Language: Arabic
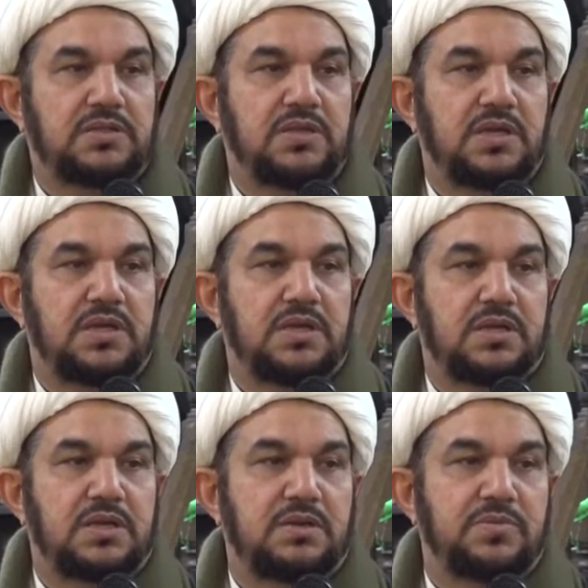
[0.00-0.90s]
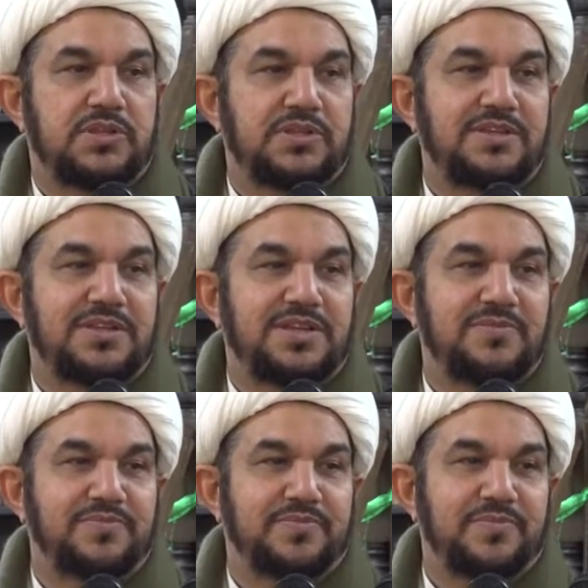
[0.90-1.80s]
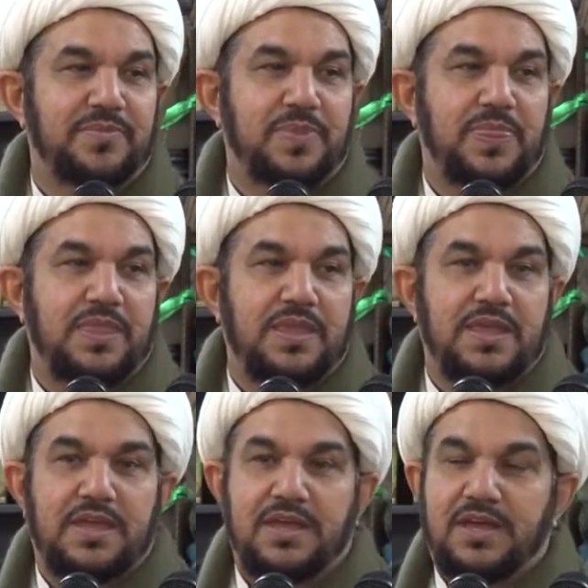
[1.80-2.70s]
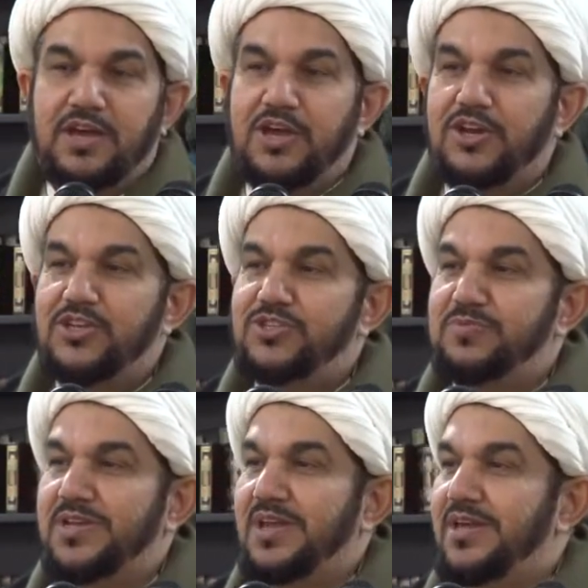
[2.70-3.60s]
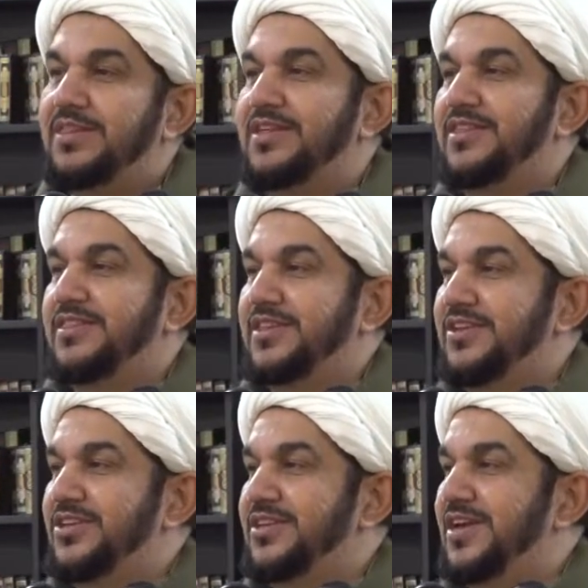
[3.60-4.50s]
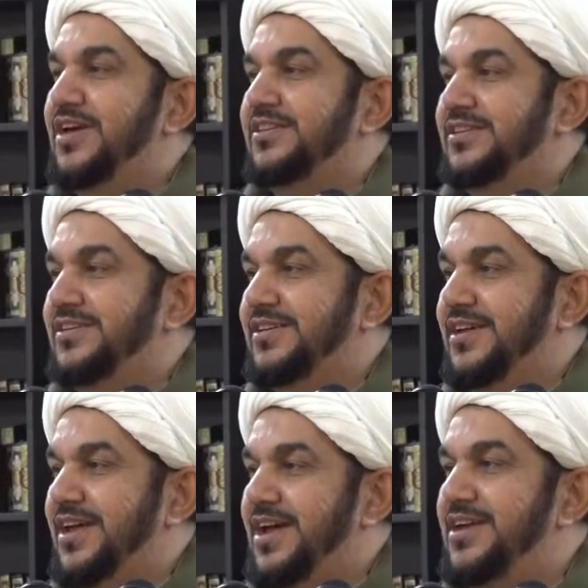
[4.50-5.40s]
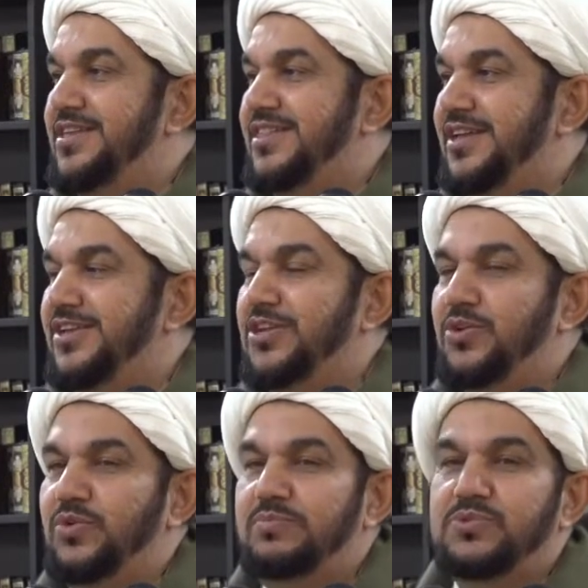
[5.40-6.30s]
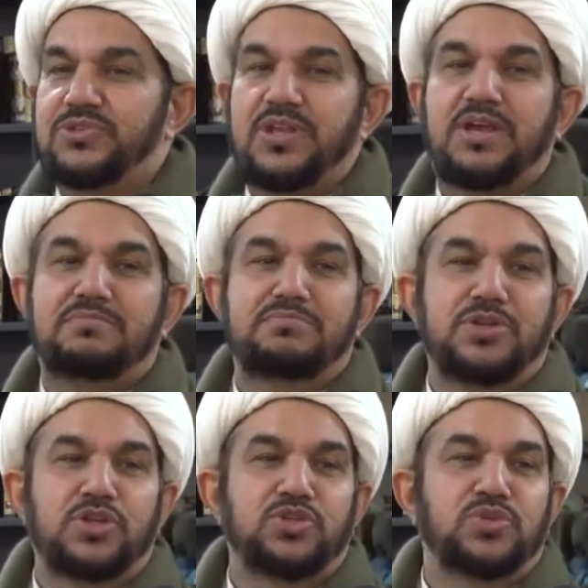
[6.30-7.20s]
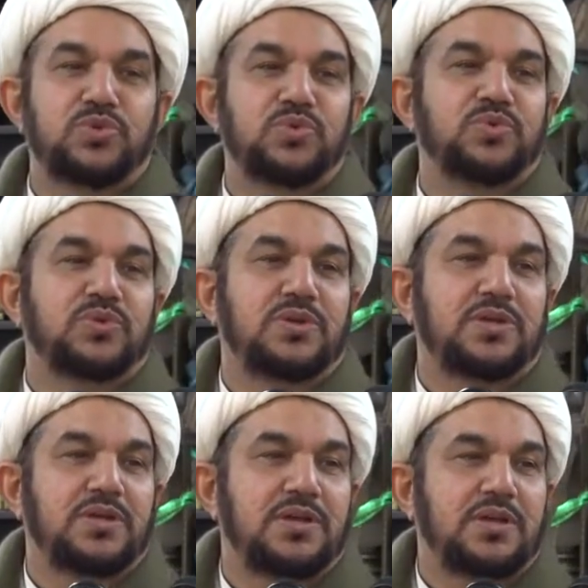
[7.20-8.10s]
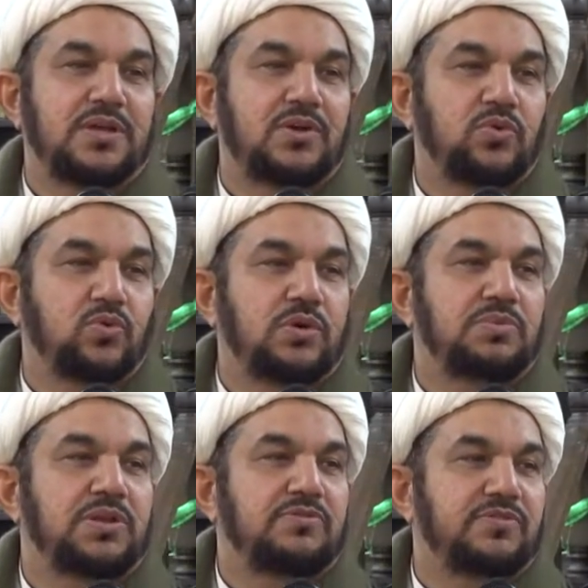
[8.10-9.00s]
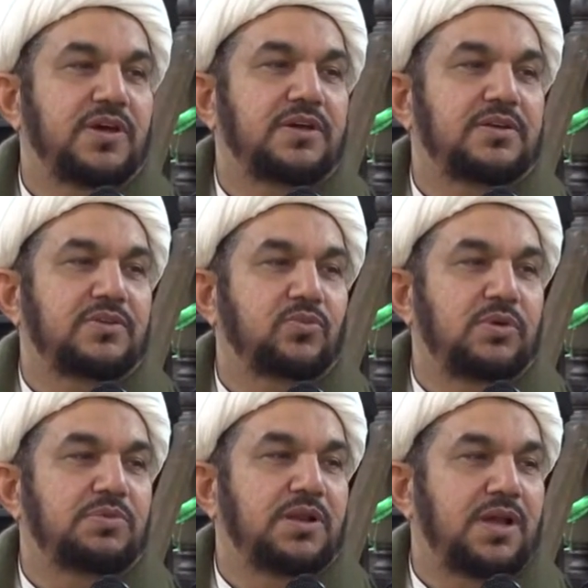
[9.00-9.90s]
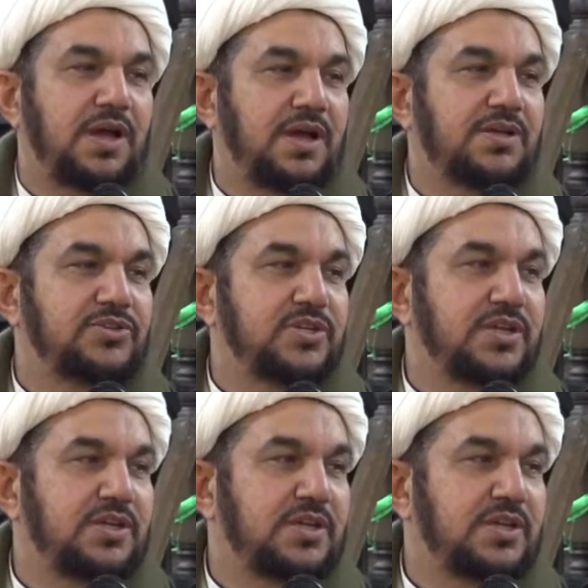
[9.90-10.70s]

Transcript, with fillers: اتى الى المدينه خرج من هذه الثنيات حيث انه المصاب بالجنون وبالفقر وبالحاجه